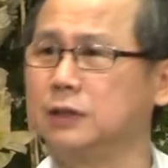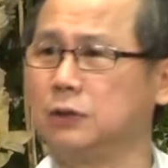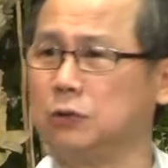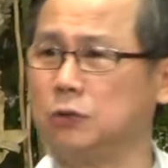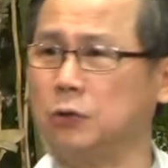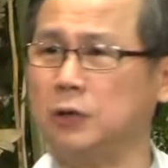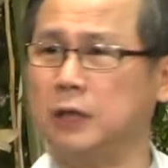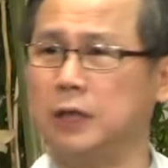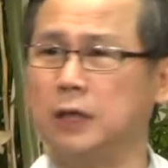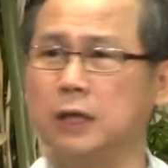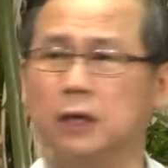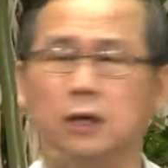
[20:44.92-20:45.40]

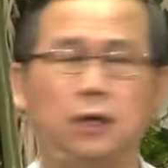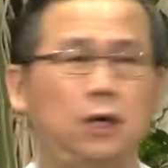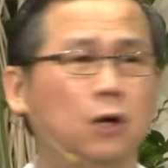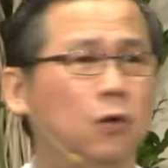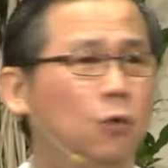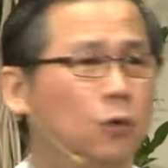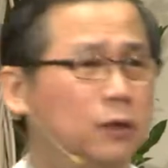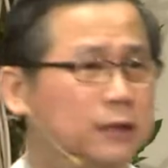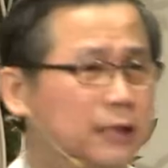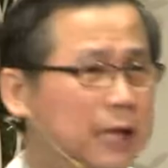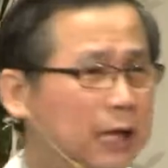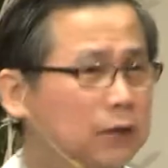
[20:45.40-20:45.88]
对的，
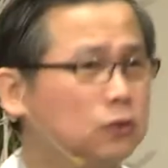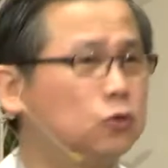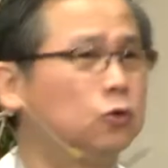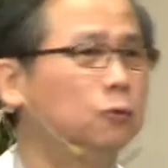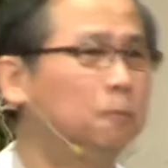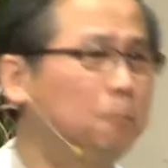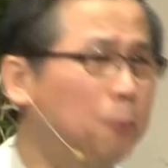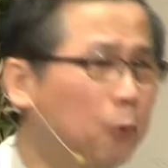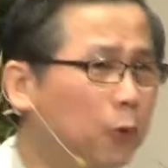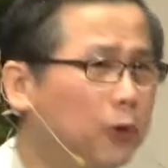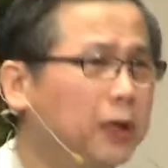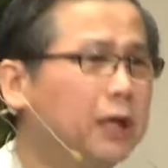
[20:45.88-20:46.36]
我当初
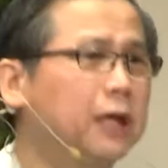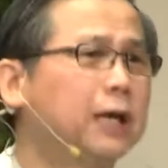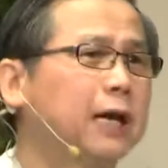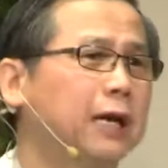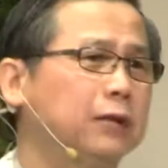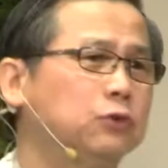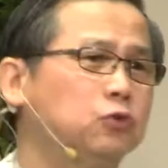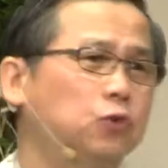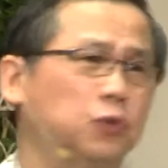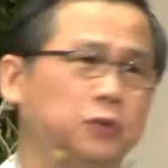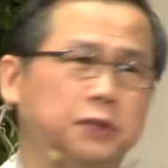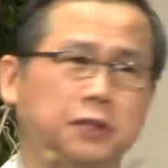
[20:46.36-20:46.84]
不应该
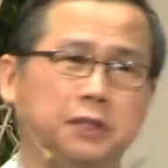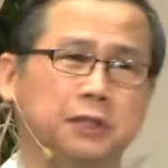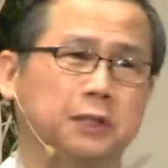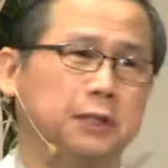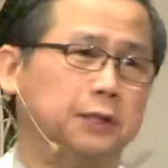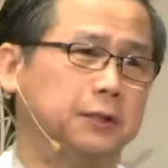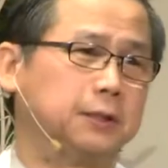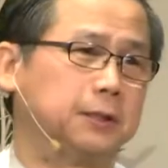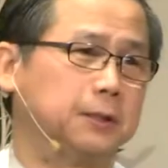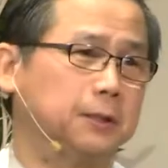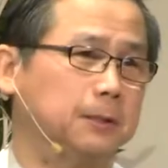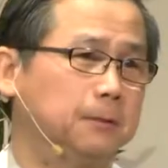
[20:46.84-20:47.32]
做这些
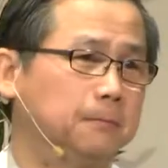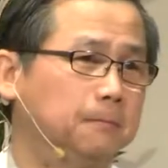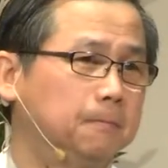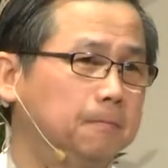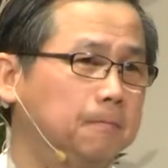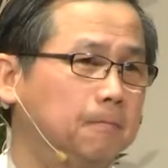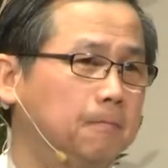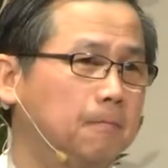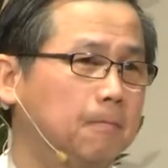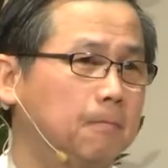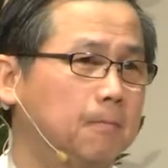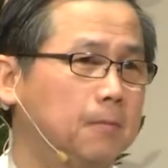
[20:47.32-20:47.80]
事。
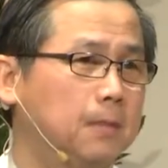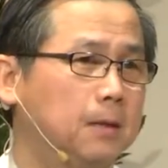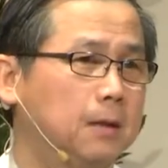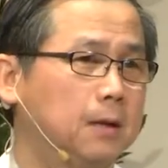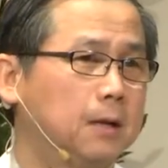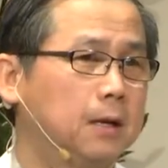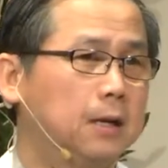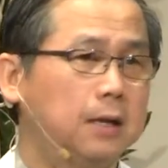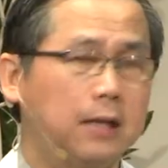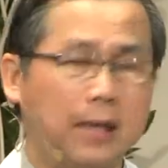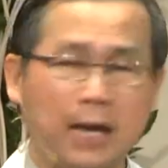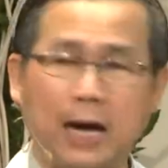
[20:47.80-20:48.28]

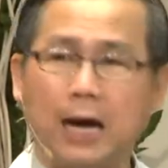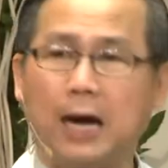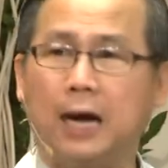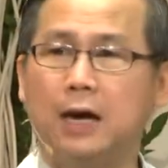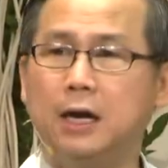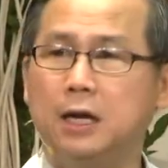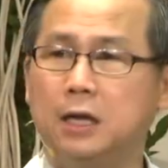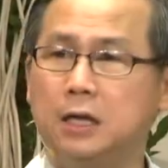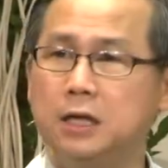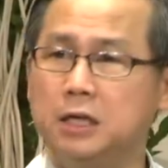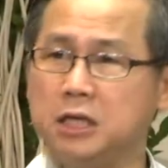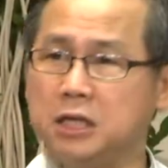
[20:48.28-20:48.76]
那
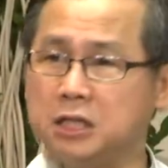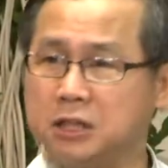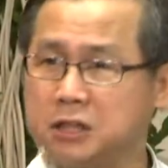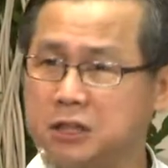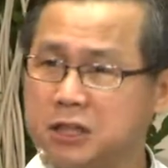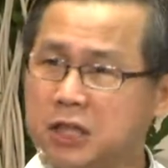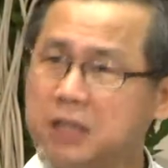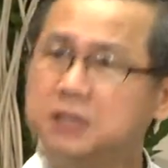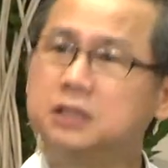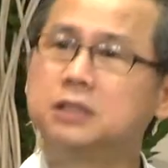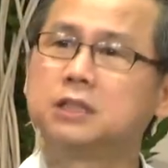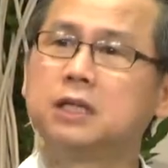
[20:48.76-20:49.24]
你
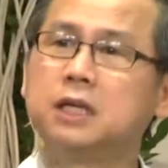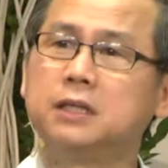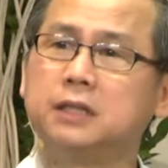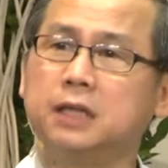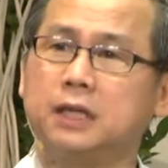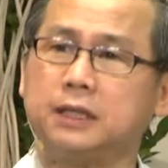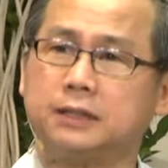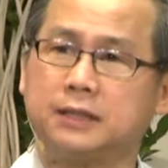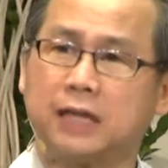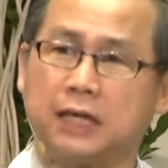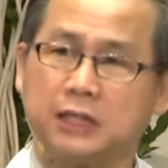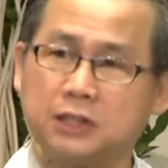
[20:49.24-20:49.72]
真正的
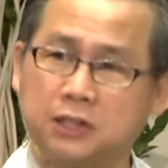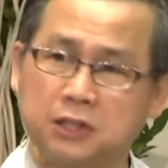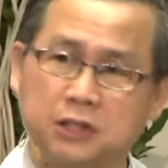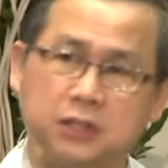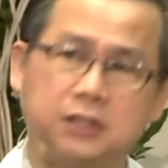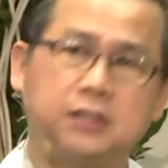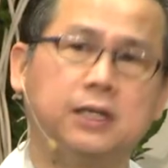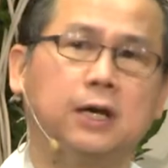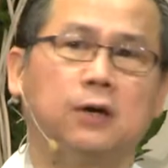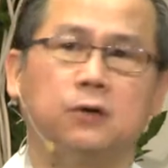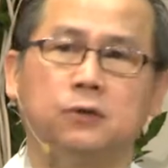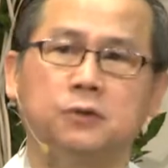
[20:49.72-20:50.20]
才是
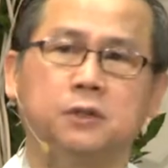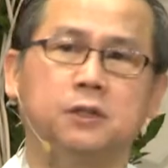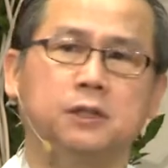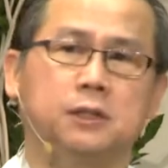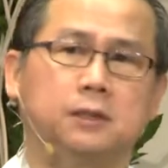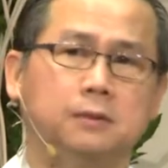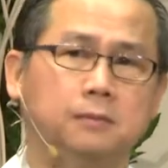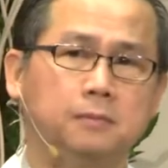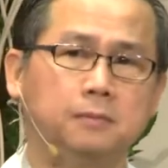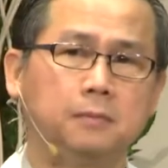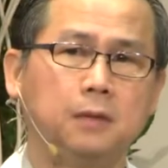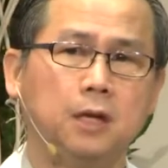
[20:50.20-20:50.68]
孝子，
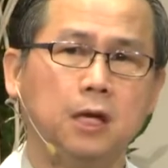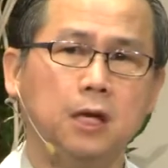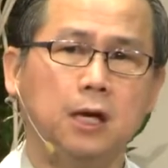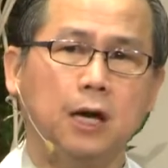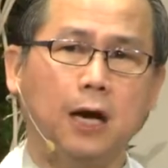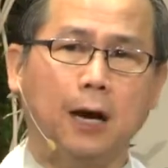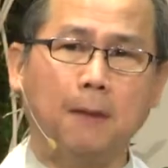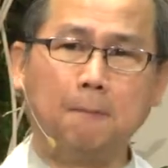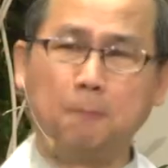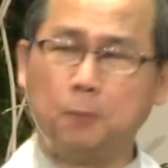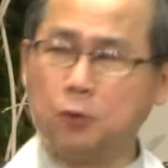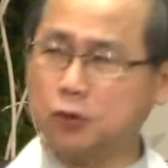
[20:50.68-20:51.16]

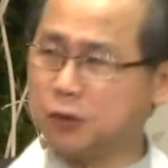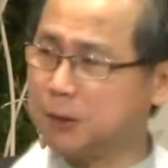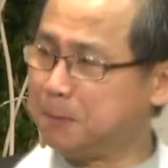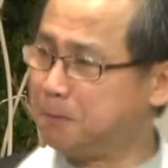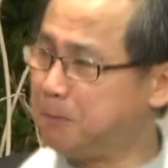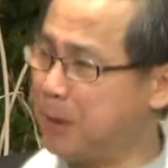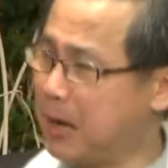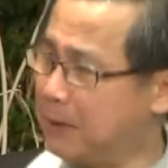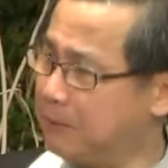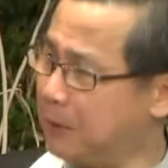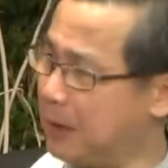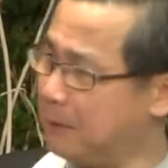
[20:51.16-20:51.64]
而不是
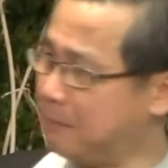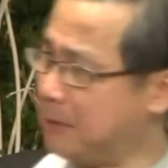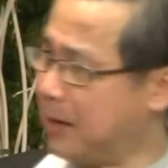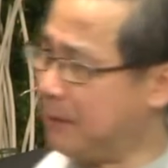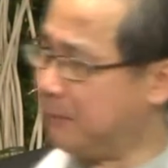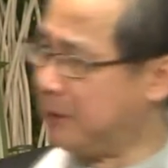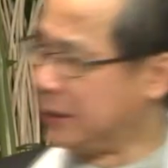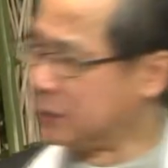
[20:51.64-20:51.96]
爸爸妈妈